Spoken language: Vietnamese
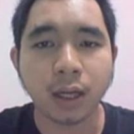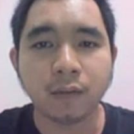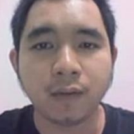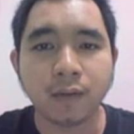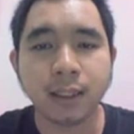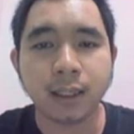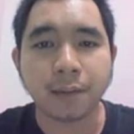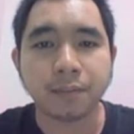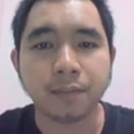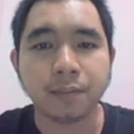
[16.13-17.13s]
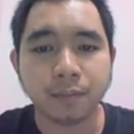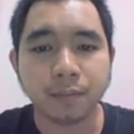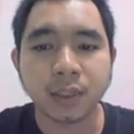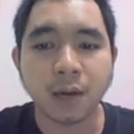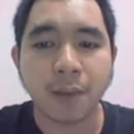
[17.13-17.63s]
hình và thiết lập
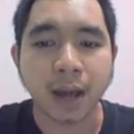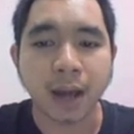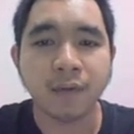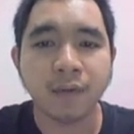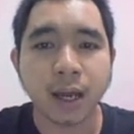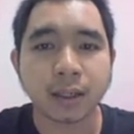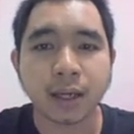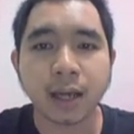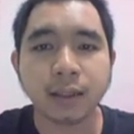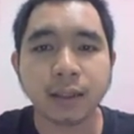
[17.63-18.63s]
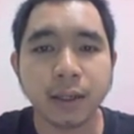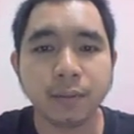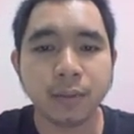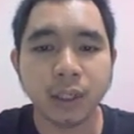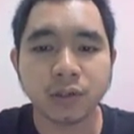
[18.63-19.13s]
cơ bản về cái
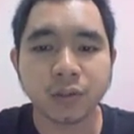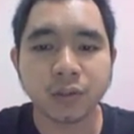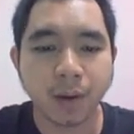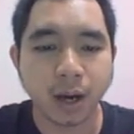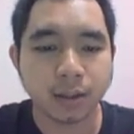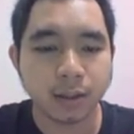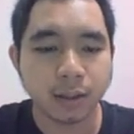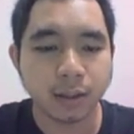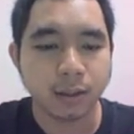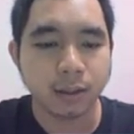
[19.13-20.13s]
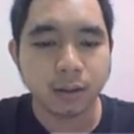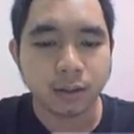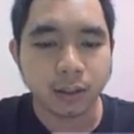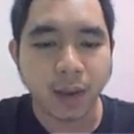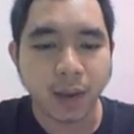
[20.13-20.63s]
theme newspaper
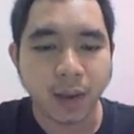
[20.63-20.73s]
Các